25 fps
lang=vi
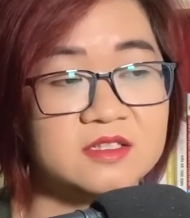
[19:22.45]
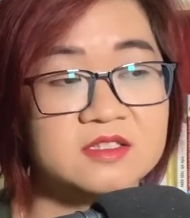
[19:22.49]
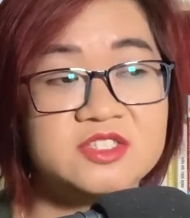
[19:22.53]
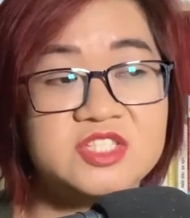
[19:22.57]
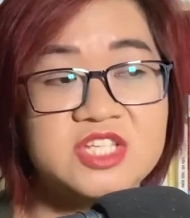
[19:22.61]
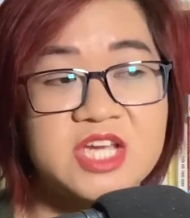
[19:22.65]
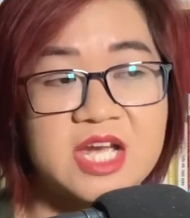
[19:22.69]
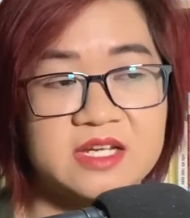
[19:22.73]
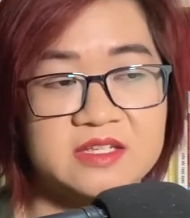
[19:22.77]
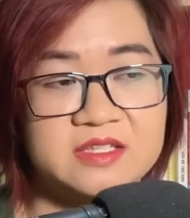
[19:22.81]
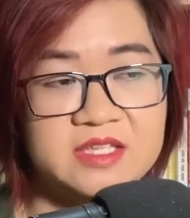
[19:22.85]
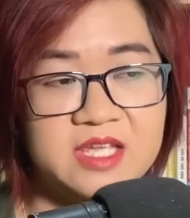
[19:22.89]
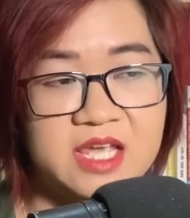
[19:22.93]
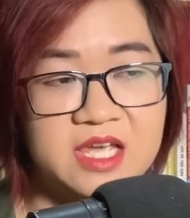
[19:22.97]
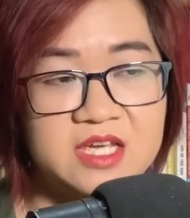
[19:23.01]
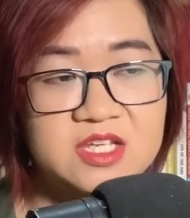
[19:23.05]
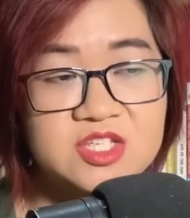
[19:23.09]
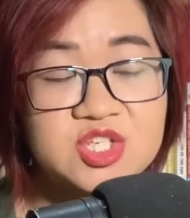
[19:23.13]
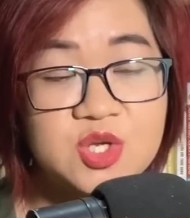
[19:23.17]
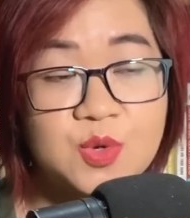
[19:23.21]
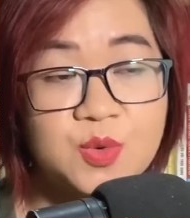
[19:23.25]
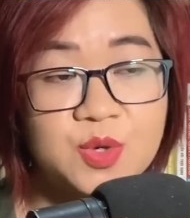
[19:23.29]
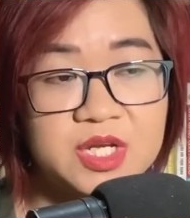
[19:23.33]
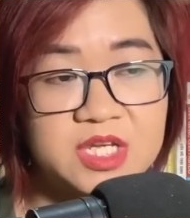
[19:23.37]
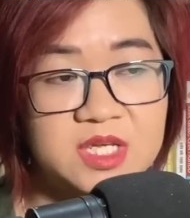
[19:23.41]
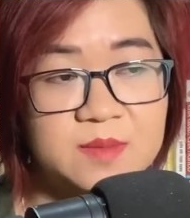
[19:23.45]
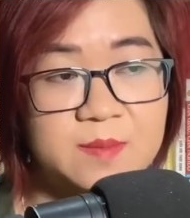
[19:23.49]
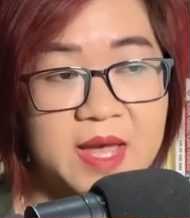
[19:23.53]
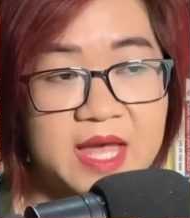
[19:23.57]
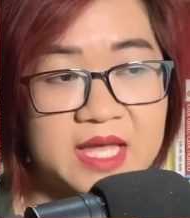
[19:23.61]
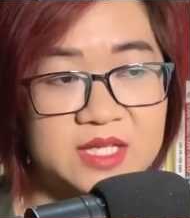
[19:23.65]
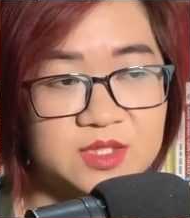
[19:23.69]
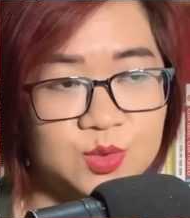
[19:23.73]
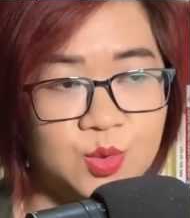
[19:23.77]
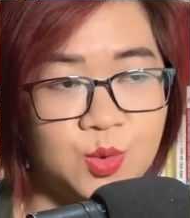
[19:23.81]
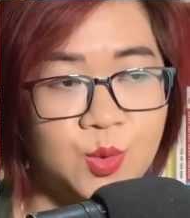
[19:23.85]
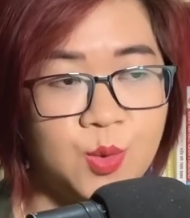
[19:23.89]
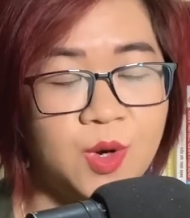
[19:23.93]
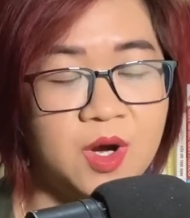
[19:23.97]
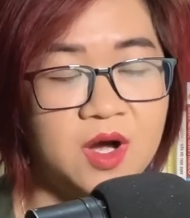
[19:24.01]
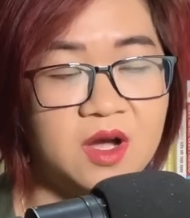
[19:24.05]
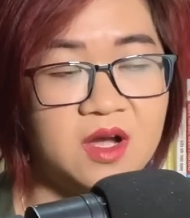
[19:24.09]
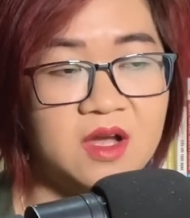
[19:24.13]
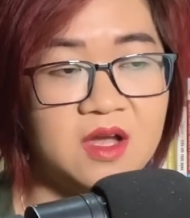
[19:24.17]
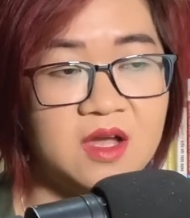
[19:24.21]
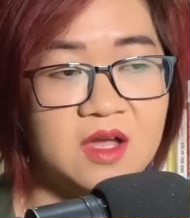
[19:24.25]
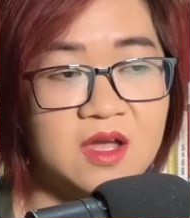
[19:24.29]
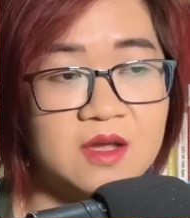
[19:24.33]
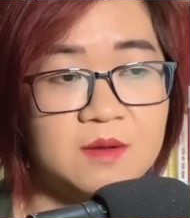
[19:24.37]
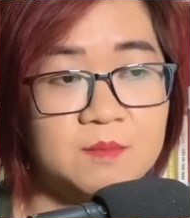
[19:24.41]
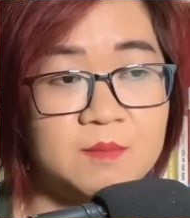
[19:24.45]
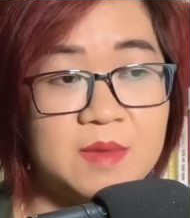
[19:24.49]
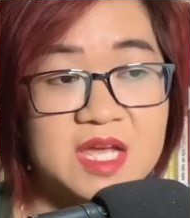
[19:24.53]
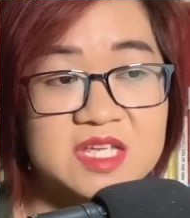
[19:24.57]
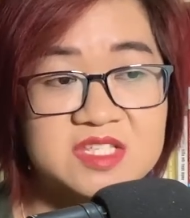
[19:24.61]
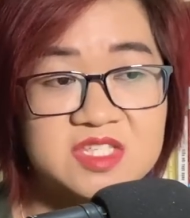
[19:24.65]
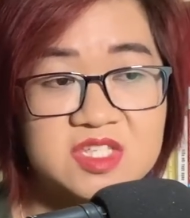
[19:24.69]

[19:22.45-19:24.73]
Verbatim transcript: Chẳng nhẽ sau khi bà thua, bà